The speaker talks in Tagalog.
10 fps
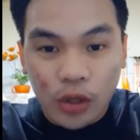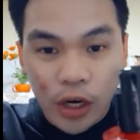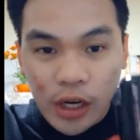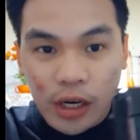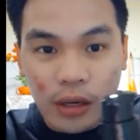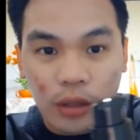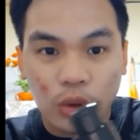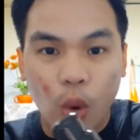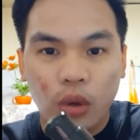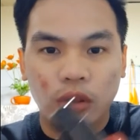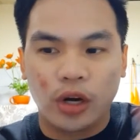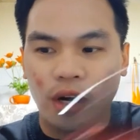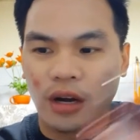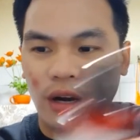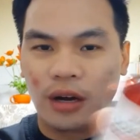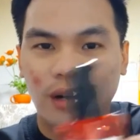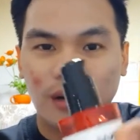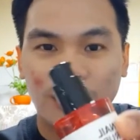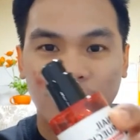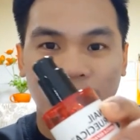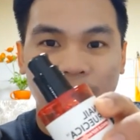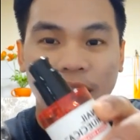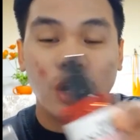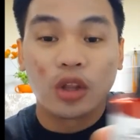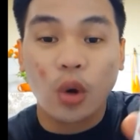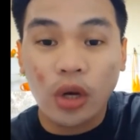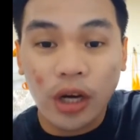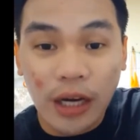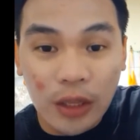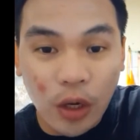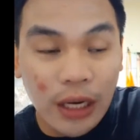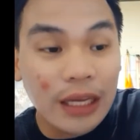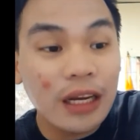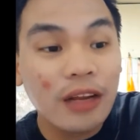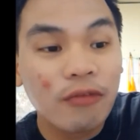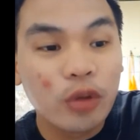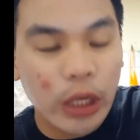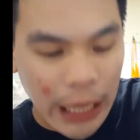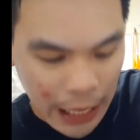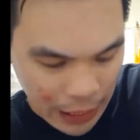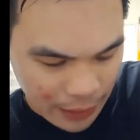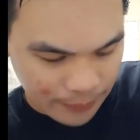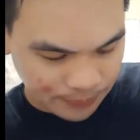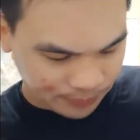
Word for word: turner, to turner. Toner na to, nagli naglilive to ng